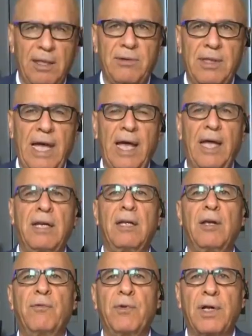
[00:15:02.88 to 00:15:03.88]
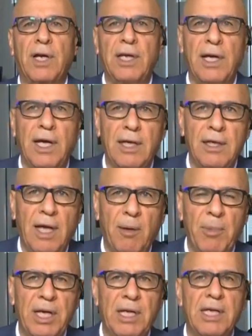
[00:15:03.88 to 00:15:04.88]
اثنان افريقيان
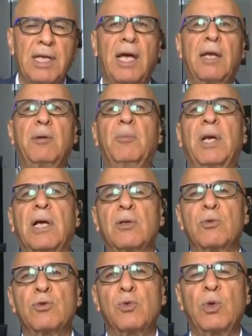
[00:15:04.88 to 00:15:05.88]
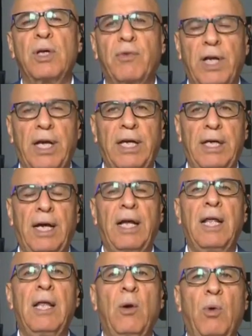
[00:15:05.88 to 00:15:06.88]
امريكيان من اصول افريقيه
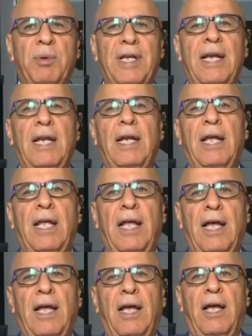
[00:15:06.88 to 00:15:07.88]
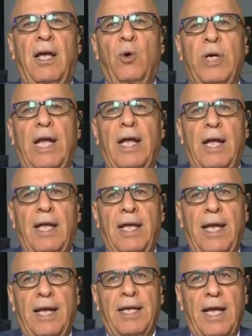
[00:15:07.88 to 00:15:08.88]
وبالتالي هنا
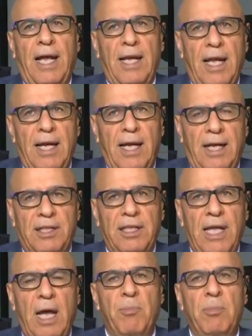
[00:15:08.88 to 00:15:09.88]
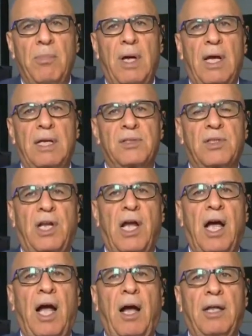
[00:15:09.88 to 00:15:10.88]
يعني الاحتدام
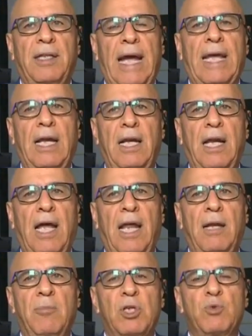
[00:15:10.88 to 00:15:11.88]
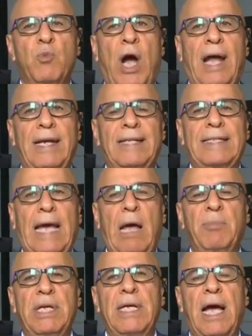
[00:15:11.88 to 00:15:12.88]
الصراع داخل المجموعه
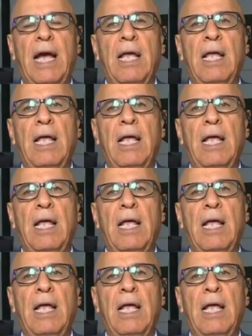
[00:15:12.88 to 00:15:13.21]
الانتخابيه